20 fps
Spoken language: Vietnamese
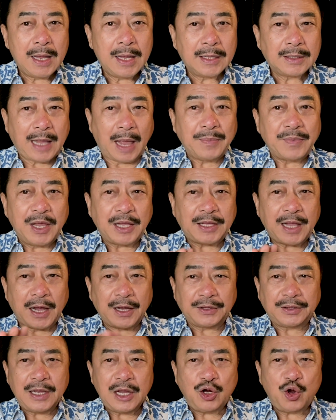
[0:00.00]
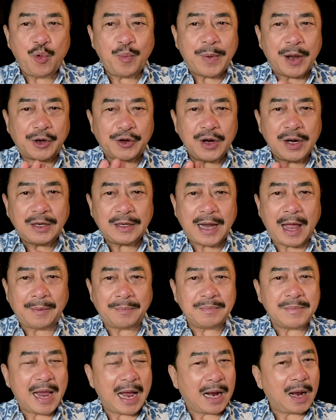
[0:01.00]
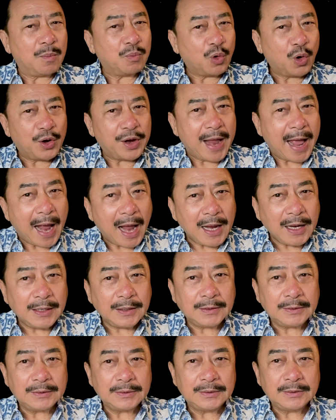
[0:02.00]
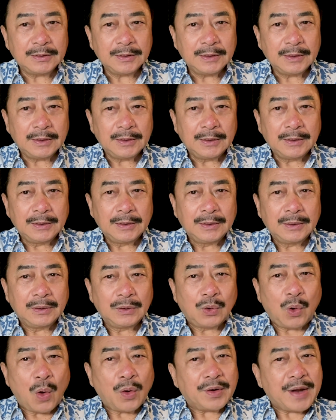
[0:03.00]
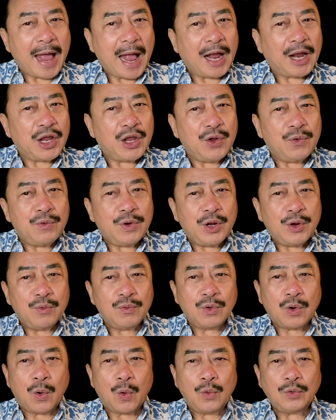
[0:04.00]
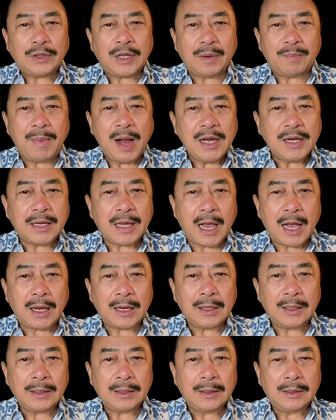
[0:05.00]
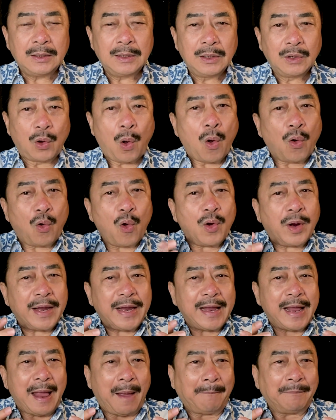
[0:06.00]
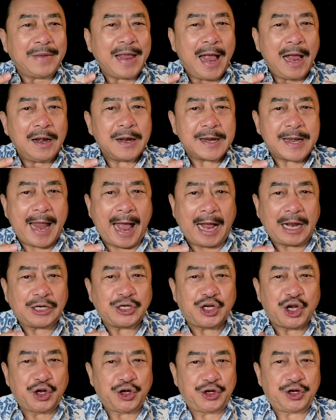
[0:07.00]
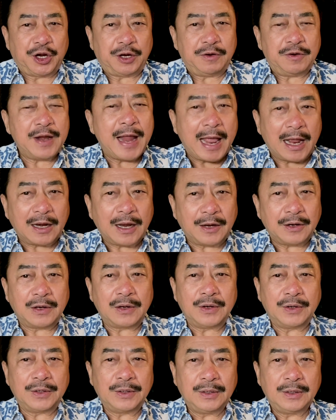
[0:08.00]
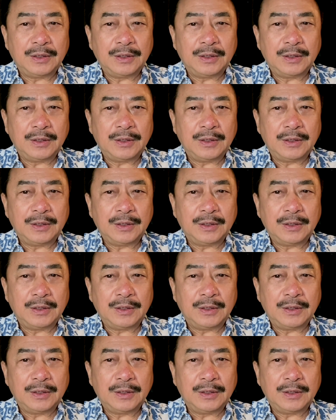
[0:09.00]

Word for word: Tại vì thời tiết lúc này rất lạnh và không có nắng. Con đang hiu hiu ngủ thì bất chợt, con có cái cảm giác nặng trình trịch đè lên người.